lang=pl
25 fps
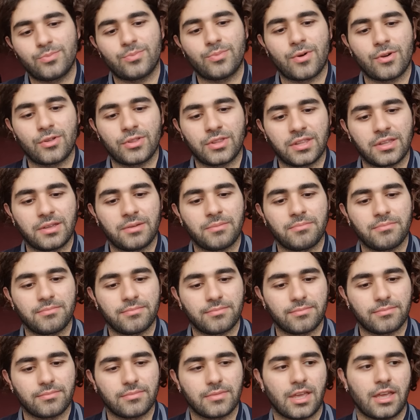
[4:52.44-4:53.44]

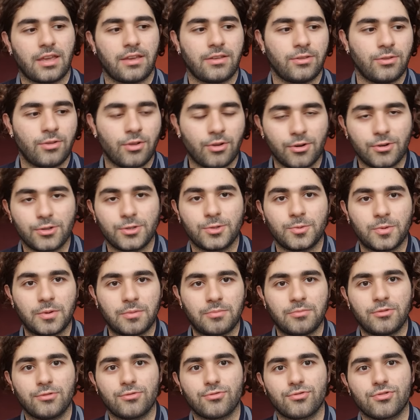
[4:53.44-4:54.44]
potem, jak
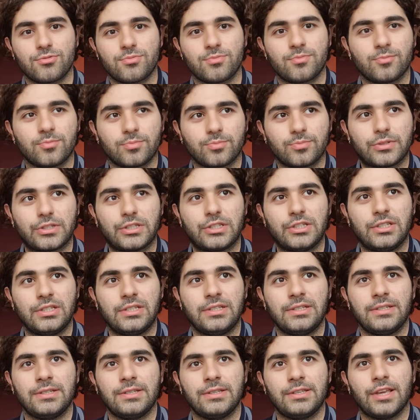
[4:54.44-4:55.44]
dorosłem już
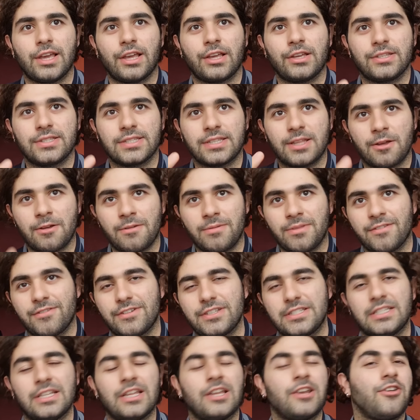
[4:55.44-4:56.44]
i jak stałem na
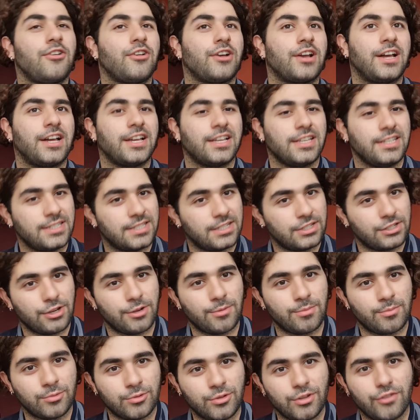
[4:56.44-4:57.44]
własnych nogach i
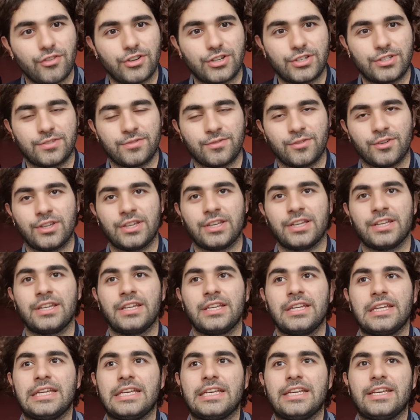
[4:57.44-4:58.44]
zacząłem budować swoje
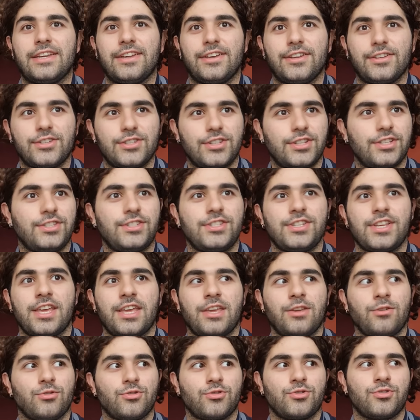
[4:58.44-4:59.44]

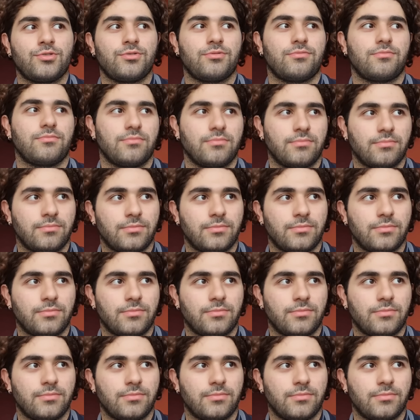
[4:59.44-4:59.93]
życie, już